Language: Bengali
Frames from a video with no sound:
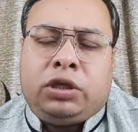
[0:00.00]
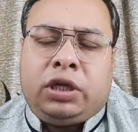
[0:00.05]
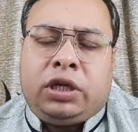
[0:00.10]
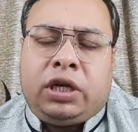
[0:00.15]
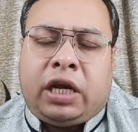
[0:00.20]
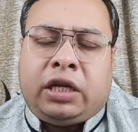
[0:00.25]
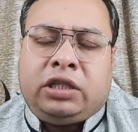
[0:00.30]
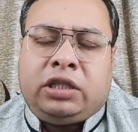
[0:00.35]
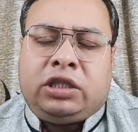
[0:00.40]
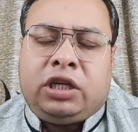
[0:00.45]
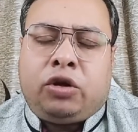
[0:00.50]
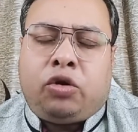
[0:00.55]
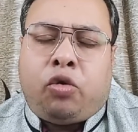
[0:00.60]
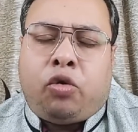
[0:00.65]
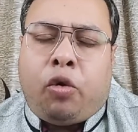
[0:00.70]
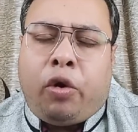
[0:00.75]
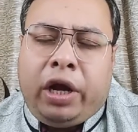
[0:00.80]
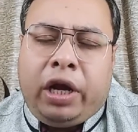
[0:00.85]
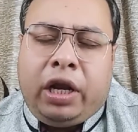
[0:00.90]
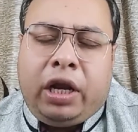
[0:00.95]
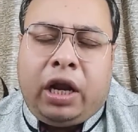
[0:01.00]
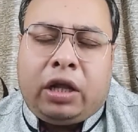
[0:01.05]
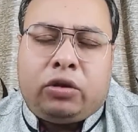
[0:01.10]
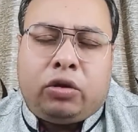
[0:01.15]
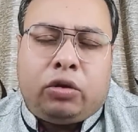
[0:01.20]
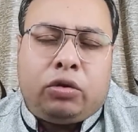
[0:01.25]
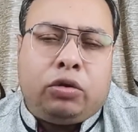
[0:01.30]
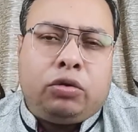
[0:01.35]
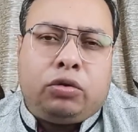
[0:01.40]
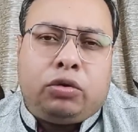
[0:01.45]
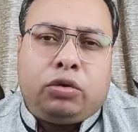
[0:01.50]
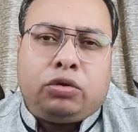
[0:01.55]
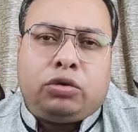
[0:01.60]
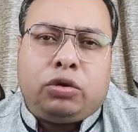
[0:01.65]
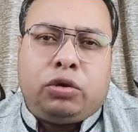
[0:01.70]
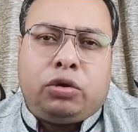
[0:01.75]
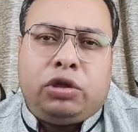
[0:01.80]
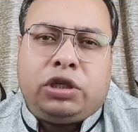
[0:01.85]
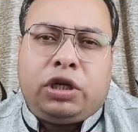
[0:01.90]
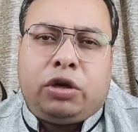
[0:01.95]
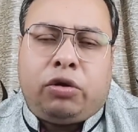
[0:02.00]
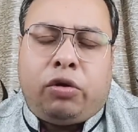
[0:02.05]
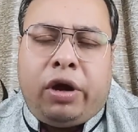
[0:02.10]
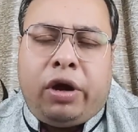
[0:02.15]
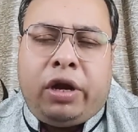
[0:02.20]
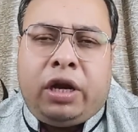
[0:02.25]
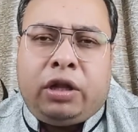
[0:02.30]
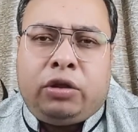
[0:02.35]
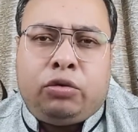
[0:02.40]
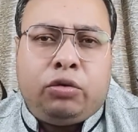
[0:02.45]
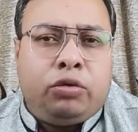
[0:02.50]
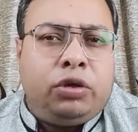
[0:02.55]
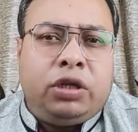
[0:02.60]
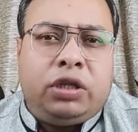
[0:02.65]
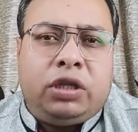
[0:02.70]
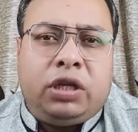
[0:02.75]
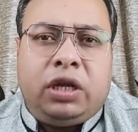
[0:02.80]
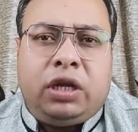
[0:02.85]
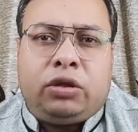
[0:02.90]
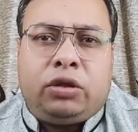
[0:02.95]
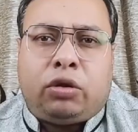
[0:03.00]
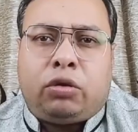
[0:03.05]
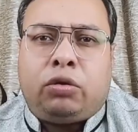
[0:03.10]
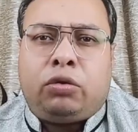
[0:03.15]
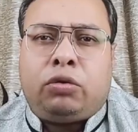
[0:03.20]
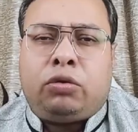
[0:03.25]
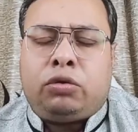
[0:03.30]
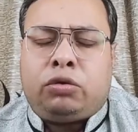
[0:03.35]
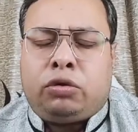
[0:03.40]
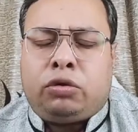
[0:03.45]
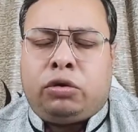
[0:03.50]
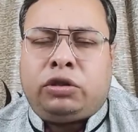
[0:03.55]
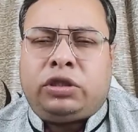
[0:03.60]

যে রাজ্যের কয়লা তদন্ত চলছে কয়লা দুর্নীতি নিয়ে তদন্ত